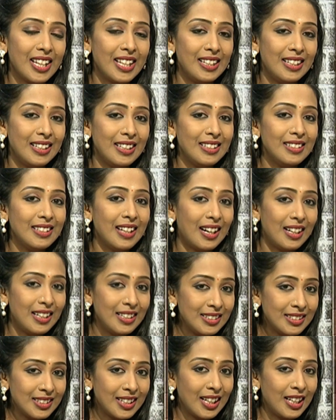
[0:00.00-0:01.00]
வகையில் இந்த
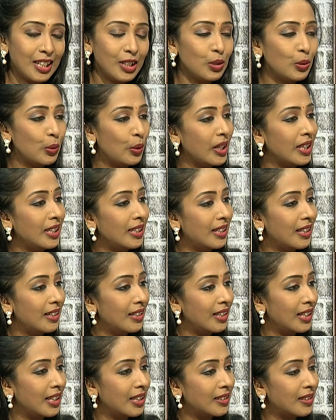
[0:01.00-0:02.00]
கலை துறையில்
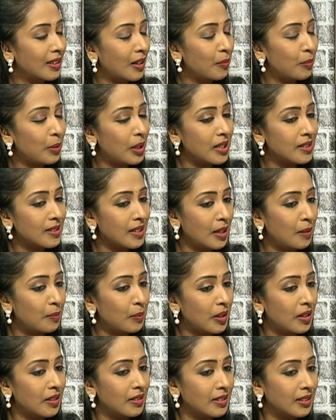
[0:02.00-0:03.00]
நீங்கள் திறம்பட
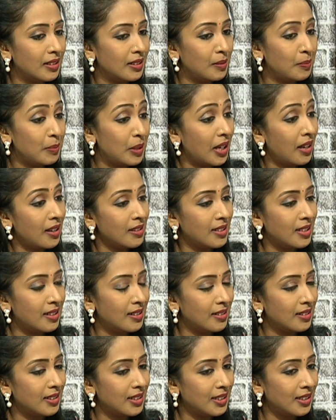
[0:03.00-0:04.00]
செயற்படுறதுக்கு
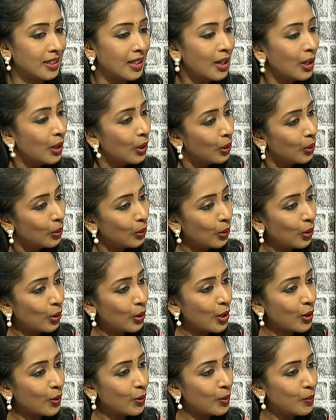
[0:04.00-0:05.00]
பிரகாசிக்கிறதுக்கு
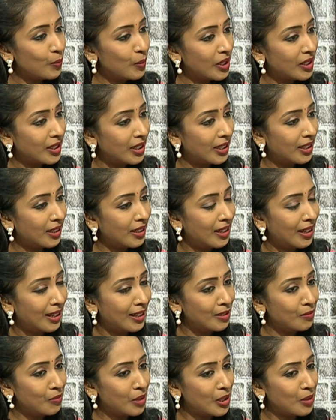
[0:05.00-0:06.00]
உங்களுடைய குடும்பத்தில்
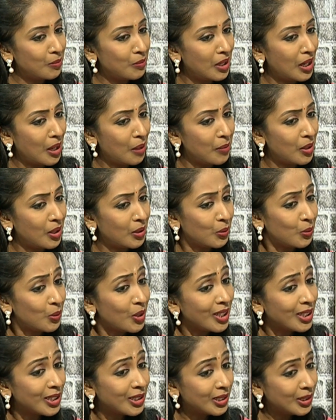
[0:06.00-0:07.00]
அது மட்டும் இல்லாமல்
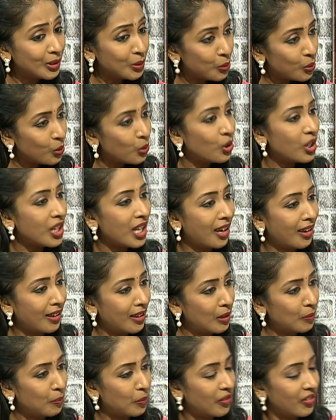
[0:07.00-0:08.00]
உங்களுக்கு
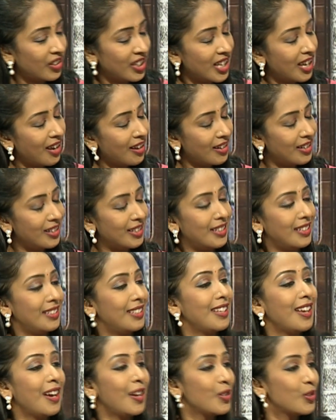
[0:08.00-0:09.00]
உறுதுணையாக இருப்பவங்க யாருன்னு
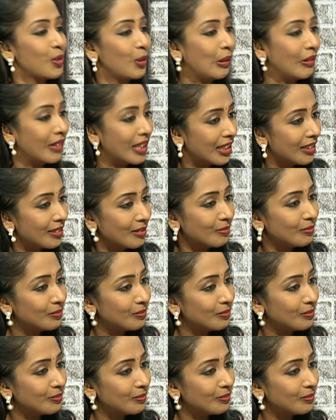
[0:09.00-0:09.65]
கேட்டு யார் சொல்லுவீங்க